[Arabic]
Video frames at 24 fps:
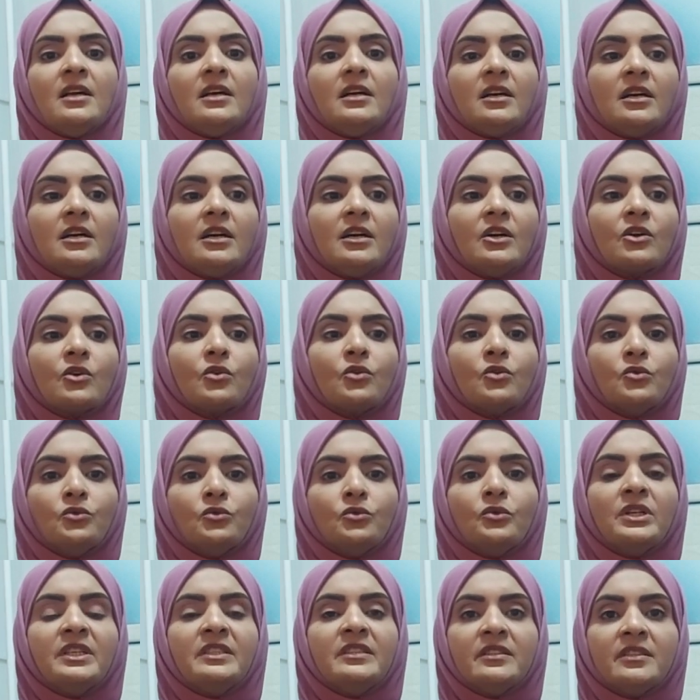آه،
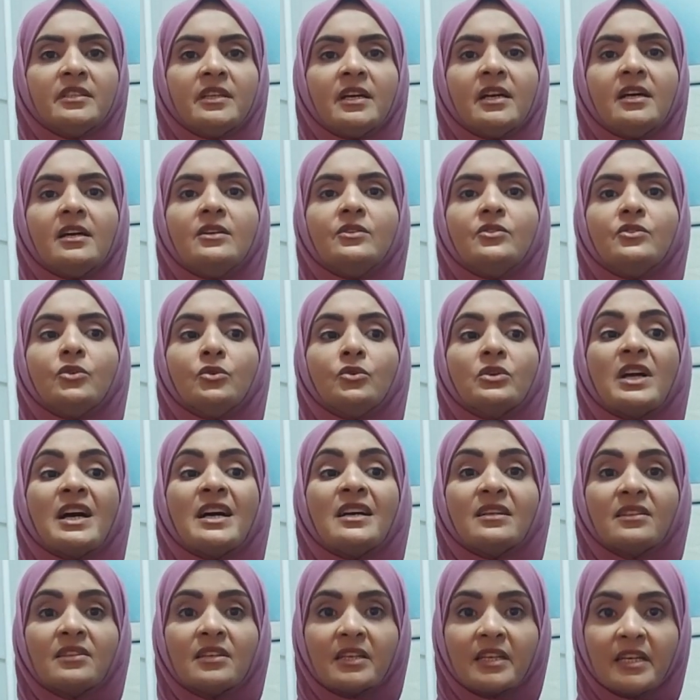نكون عندنا دور
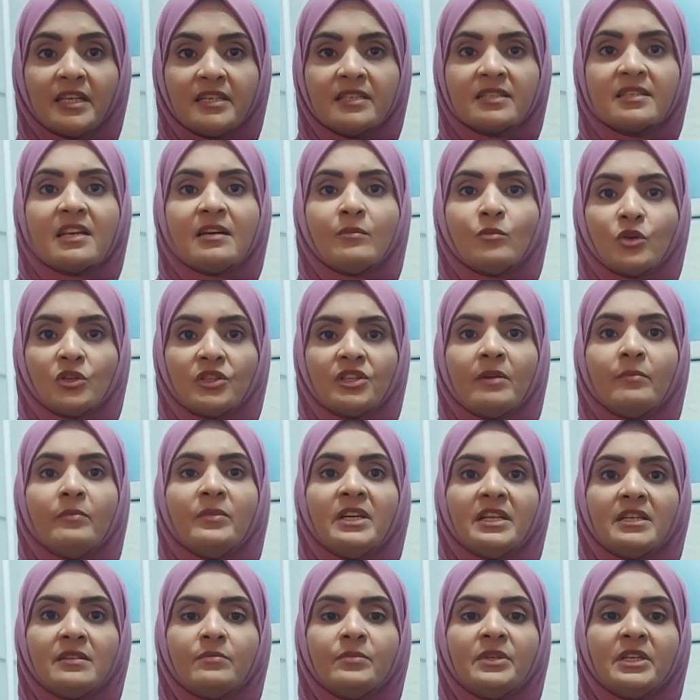اكثر كنساء مهتمات